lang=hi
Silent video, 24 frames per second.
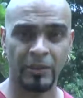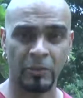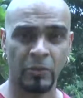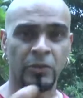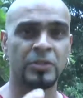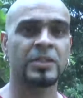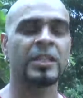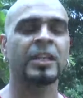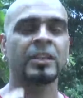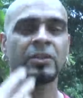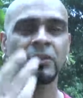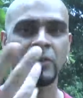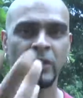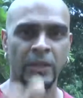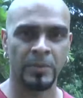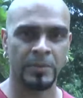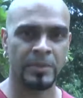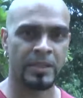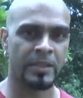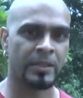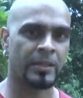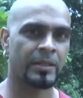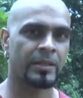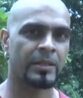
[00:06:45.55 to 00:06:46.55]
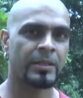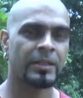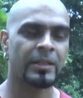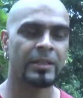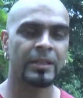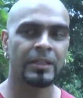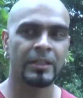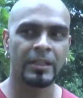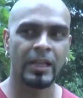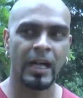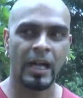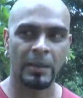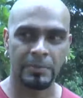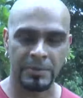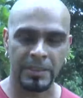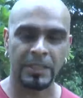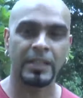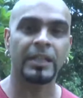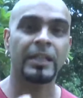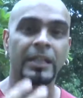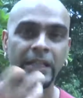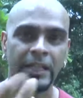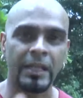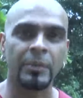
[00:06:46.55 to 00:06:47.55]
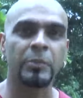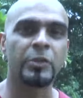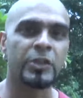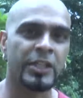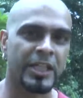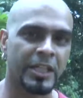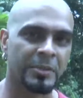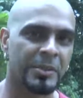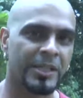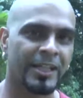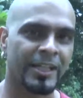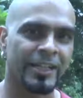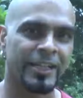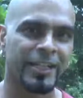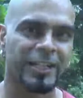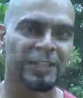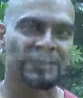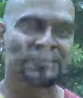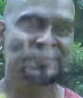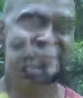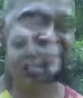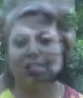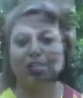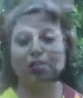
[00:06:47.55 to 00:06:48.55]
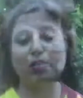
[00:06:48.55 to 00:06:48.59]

हो सके तो आपसे आपसे कम्युनिकेट भी करेंगे